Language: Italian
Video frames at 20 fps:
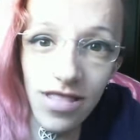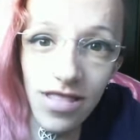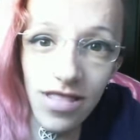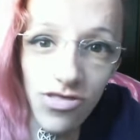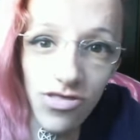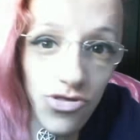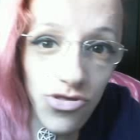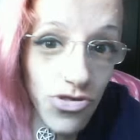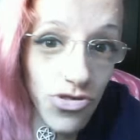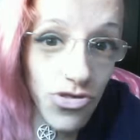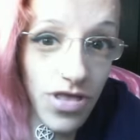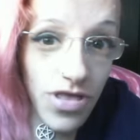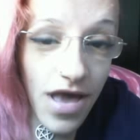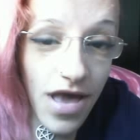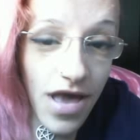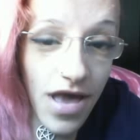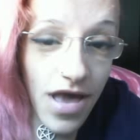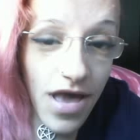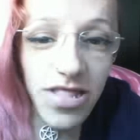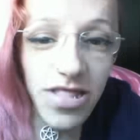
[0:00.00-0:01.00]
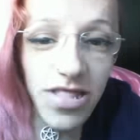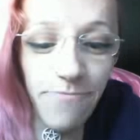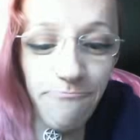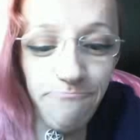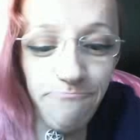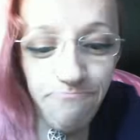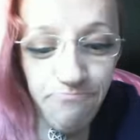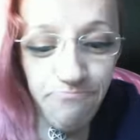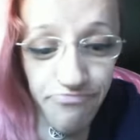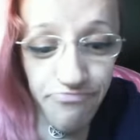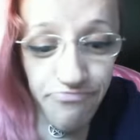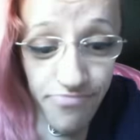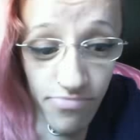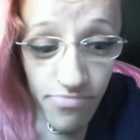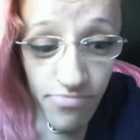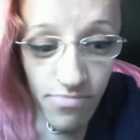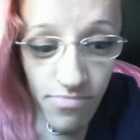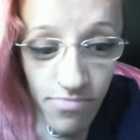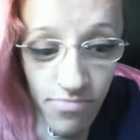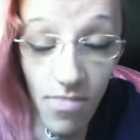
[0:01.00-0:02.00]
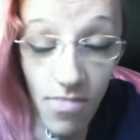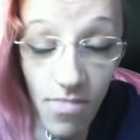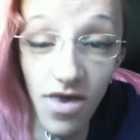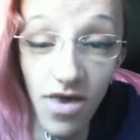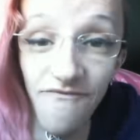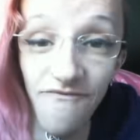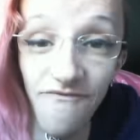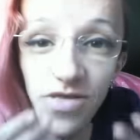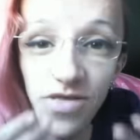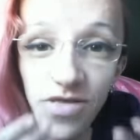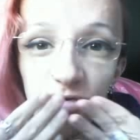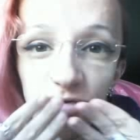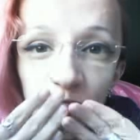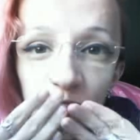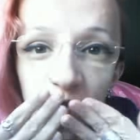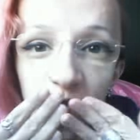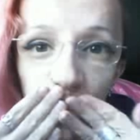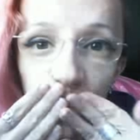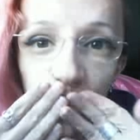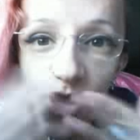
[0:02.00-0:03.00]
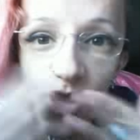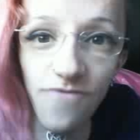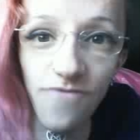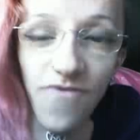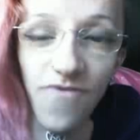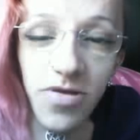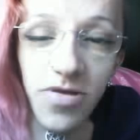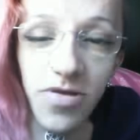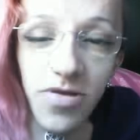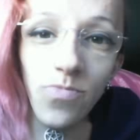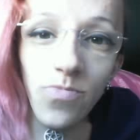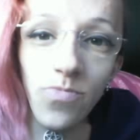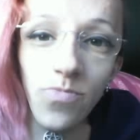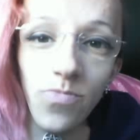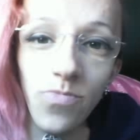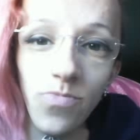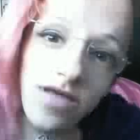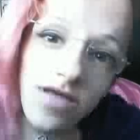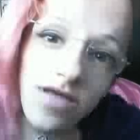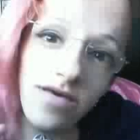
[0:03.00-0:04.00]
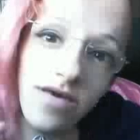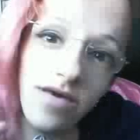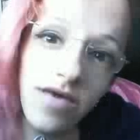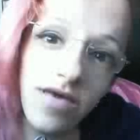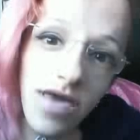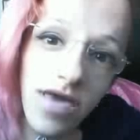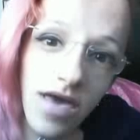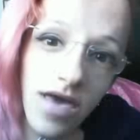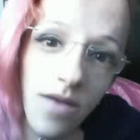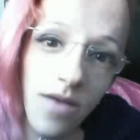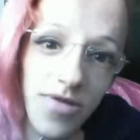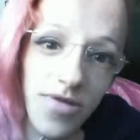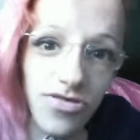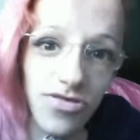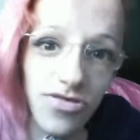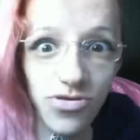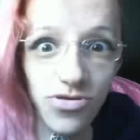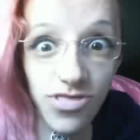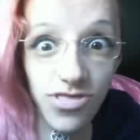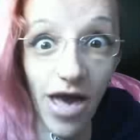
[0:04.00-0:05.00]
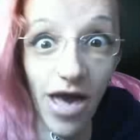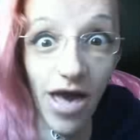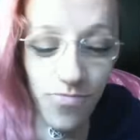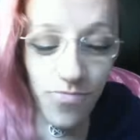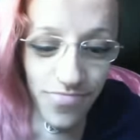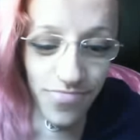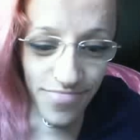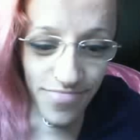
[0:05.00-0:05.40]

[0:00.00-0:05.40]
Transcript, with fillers: se ci sono dei cambiamenti fatemi sapere vi mando un bacione e a presto ciao